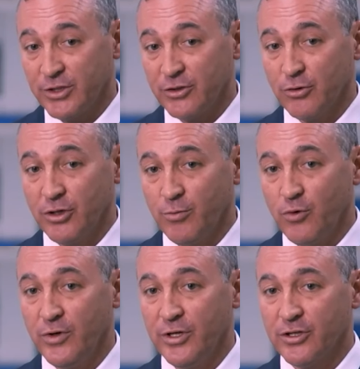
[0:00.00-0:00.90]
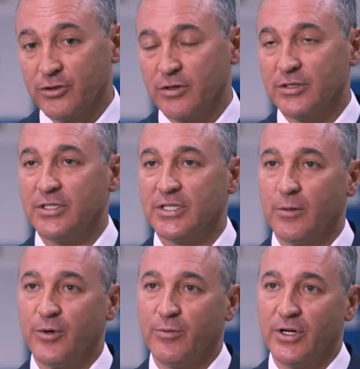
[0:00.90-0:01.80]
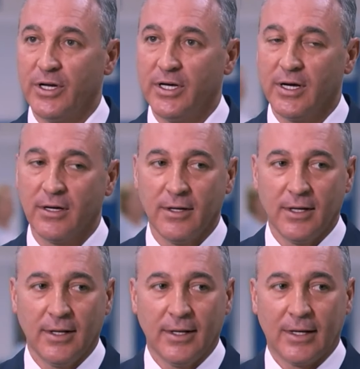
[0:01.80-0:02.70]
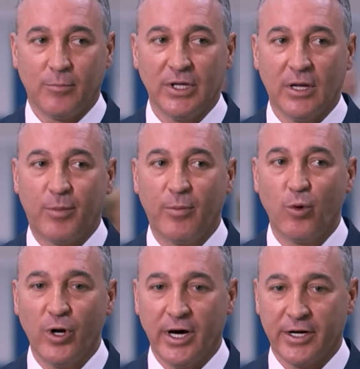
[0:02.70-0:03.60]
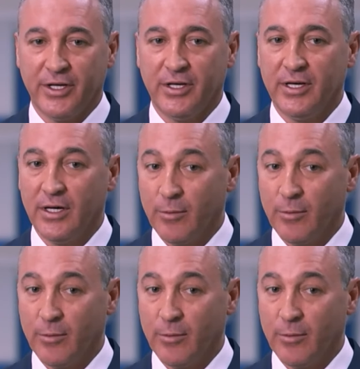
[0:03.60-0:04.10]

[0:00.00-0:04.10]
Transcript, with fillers: сезоне, мы увидели, что российская премьер-лига была популярнее, и